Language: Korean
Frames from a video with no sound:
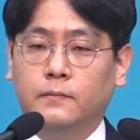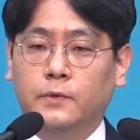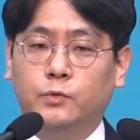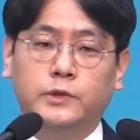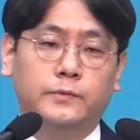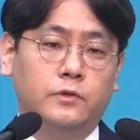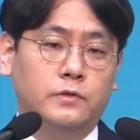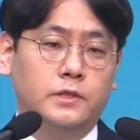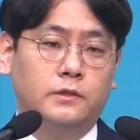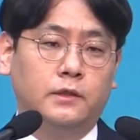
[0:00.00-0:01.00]
요셉은
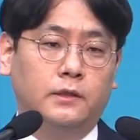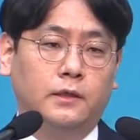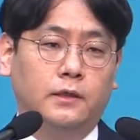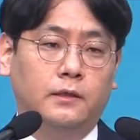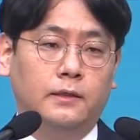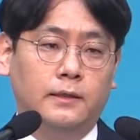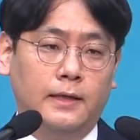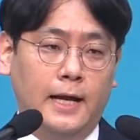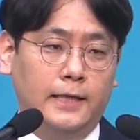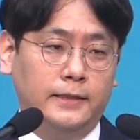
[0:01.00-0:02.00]
형제들에게
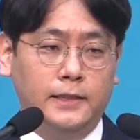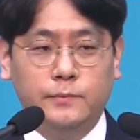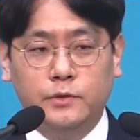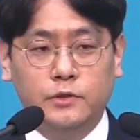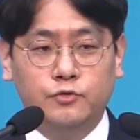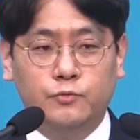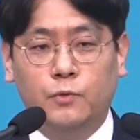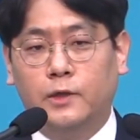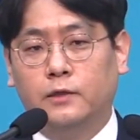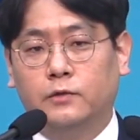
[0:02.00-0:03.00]
하나님을
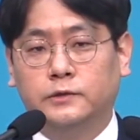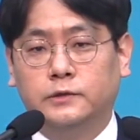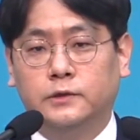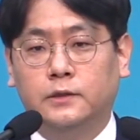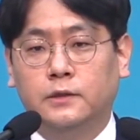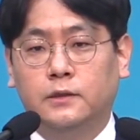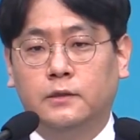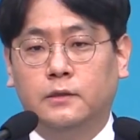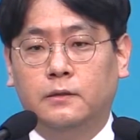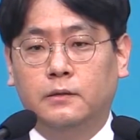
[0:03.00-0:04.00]
주목할 것을
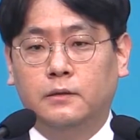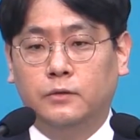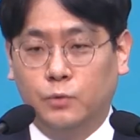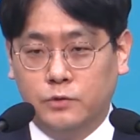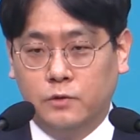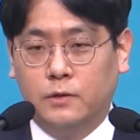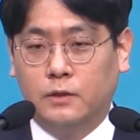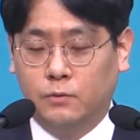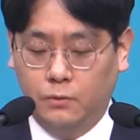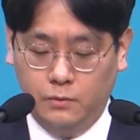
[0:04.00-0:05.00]

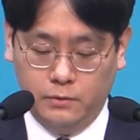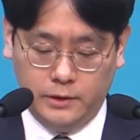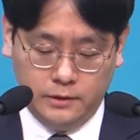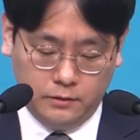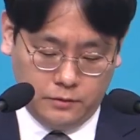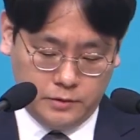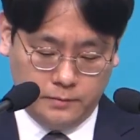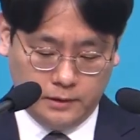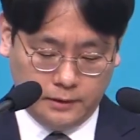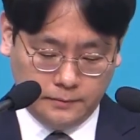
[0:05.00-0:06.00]
요청하고 있는
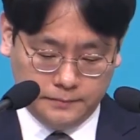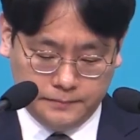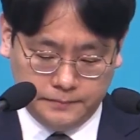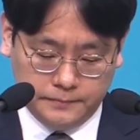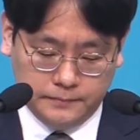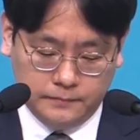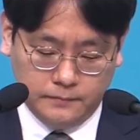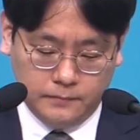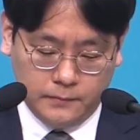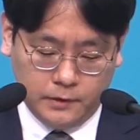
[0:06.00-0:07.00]
것입니다.
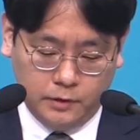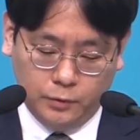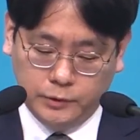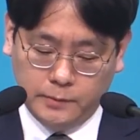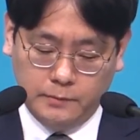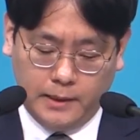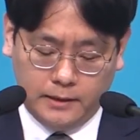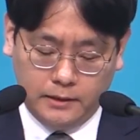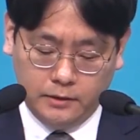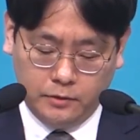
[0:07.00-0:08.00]
그리고 요셉은
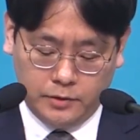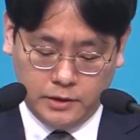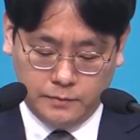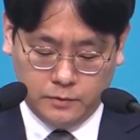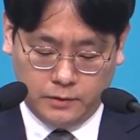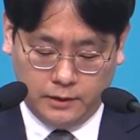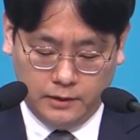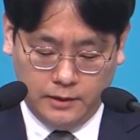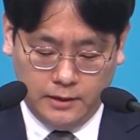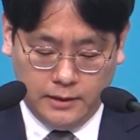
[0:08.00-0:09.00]
말하는 거 20절에
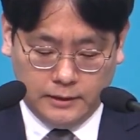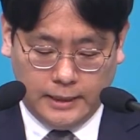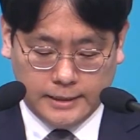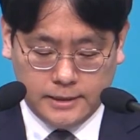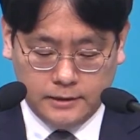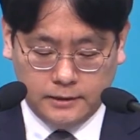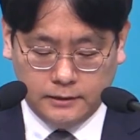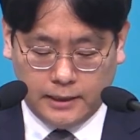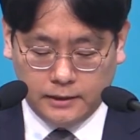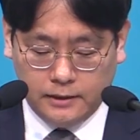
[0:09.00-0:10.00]
당신들은
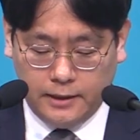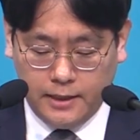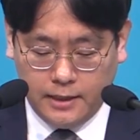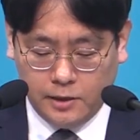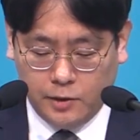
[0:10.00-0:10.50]
나를 해하려